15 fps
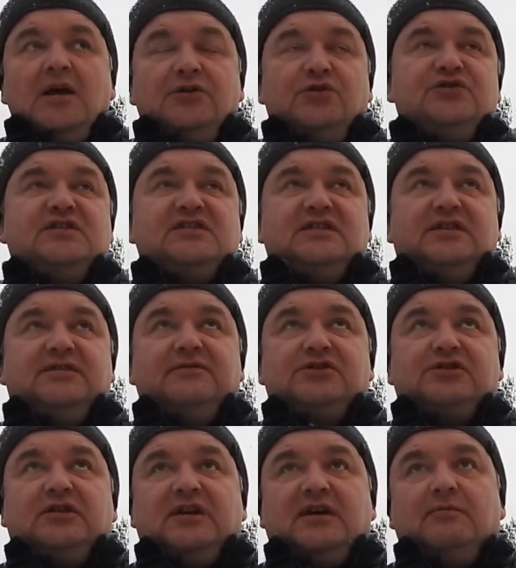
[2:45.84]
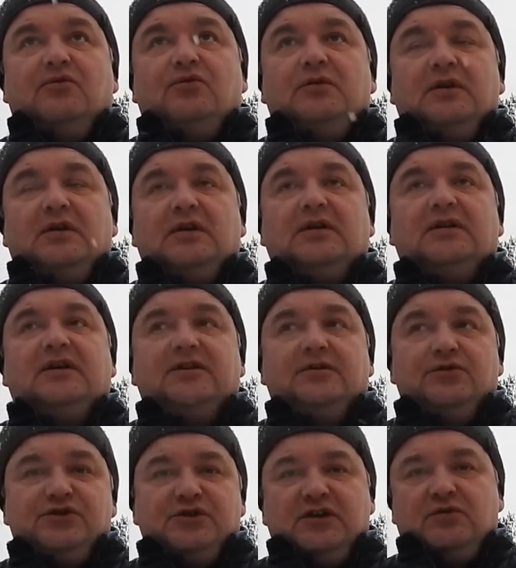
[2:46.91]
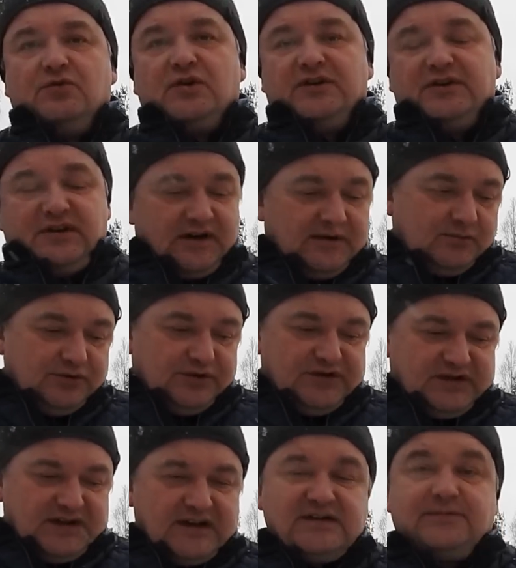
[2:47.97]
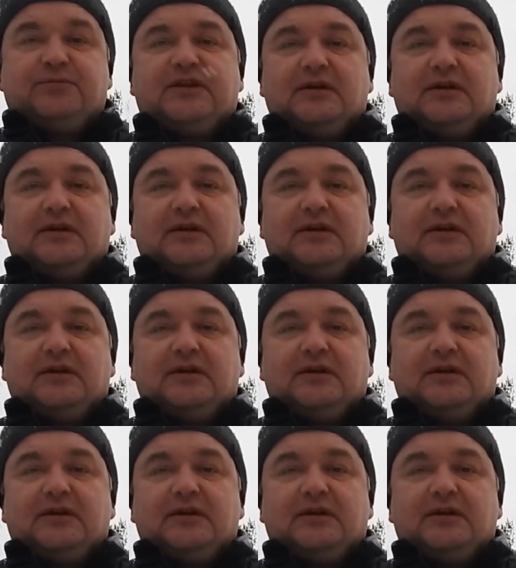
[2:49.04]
То есть, если ты вышел на обгон, надо очень аккуратно работать с газом,